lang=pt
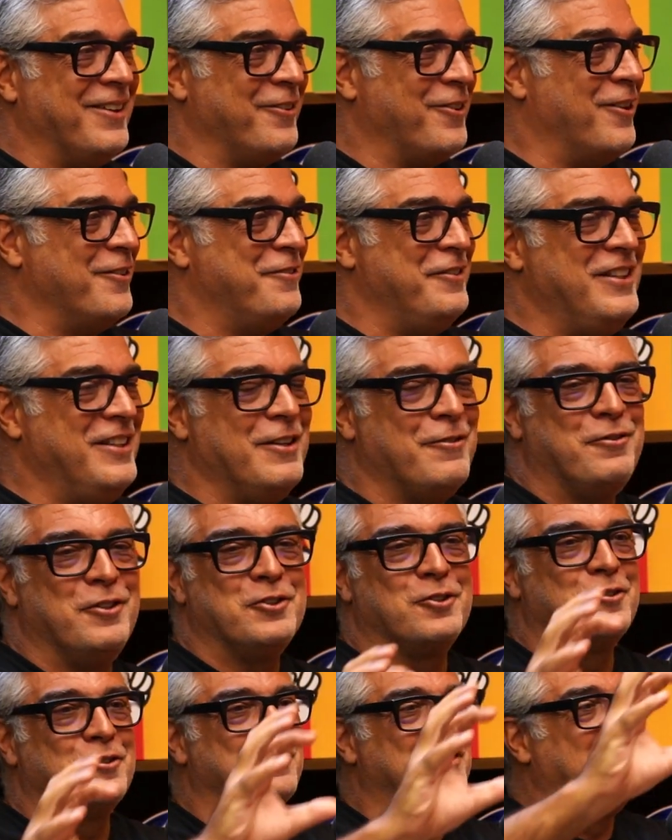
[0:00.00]
novinha, fui
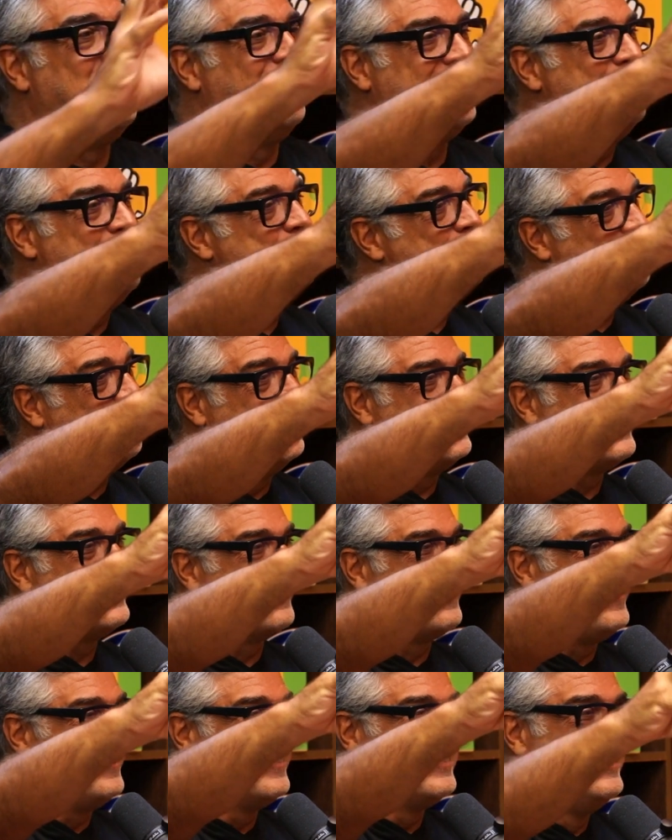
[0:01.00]
surfar Rock Point
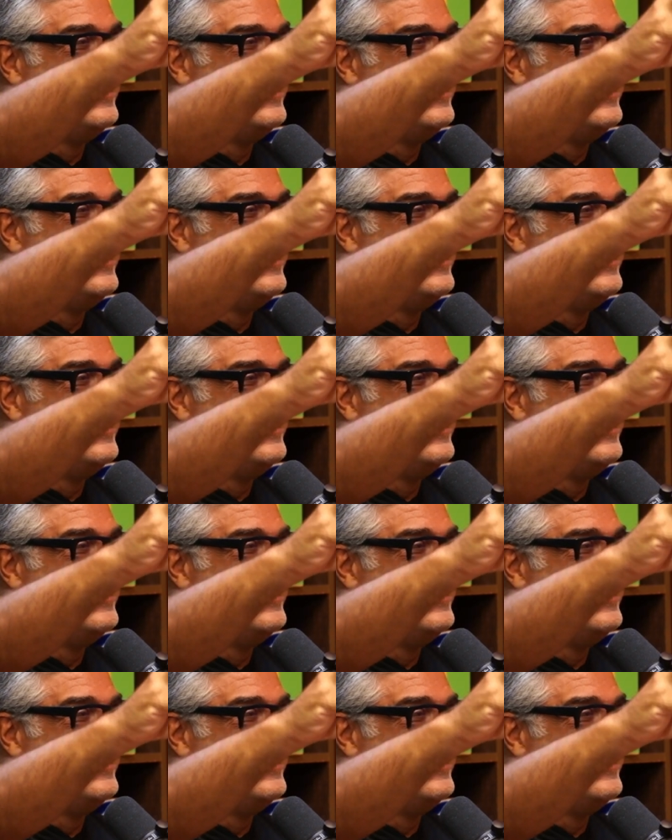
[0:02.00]
logo.